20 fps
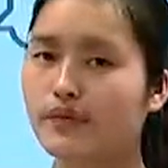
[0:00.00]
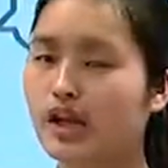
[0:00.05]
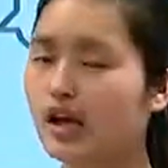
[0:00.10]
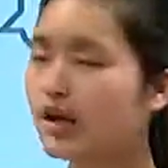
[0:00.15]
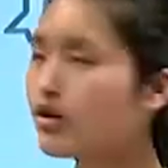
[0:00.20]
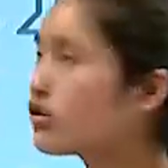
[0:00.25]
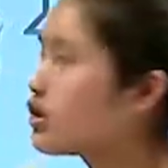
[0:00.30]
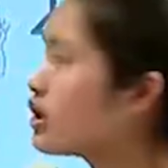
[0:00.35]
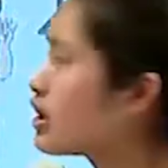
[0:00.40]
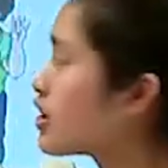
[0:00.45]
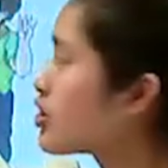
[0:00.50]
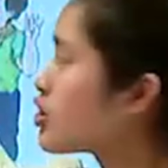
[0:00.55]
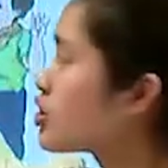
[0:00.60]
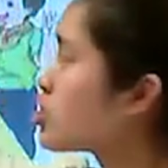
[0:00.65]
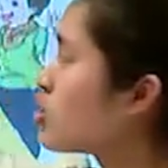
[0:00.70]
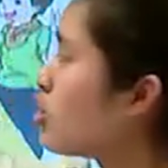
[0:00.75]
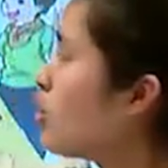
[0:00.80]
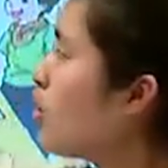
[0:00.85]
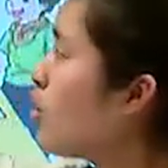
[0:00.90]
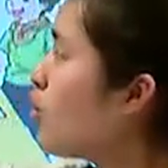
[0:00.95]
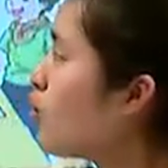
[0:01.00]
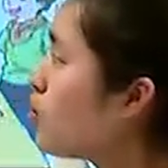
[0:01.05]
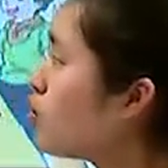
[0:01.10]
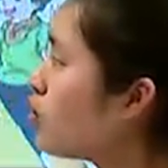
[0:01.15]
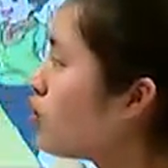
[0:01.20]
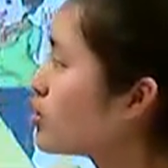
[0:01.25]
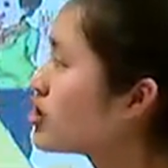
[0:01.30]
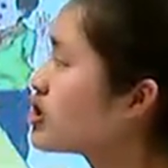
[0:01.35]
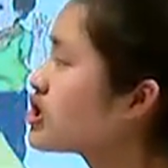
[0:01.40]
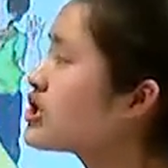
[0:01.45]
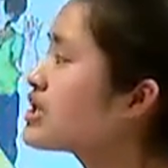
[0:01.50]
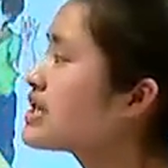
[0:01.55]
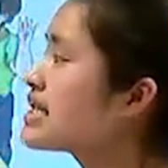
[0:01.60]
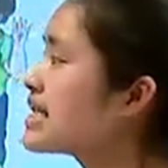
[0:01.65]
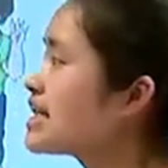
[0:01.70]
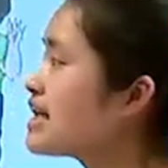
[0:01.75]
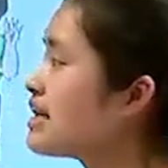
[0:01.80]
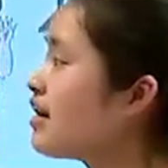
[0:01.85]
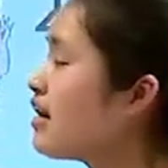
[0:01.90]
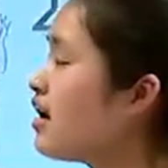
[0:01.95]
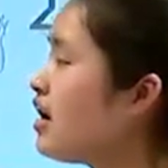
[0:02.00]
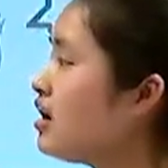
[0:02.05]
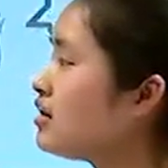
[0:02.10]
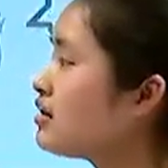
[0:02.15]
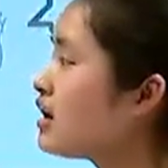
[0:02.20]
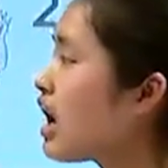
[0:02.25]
也有可能是五只鸡。